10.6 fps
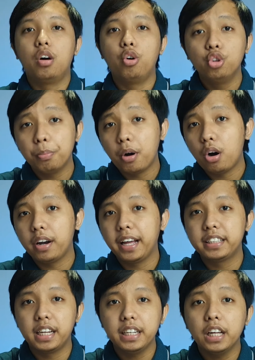Untuk
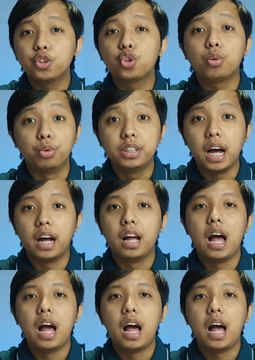pengkoneksiannya cukup mudah,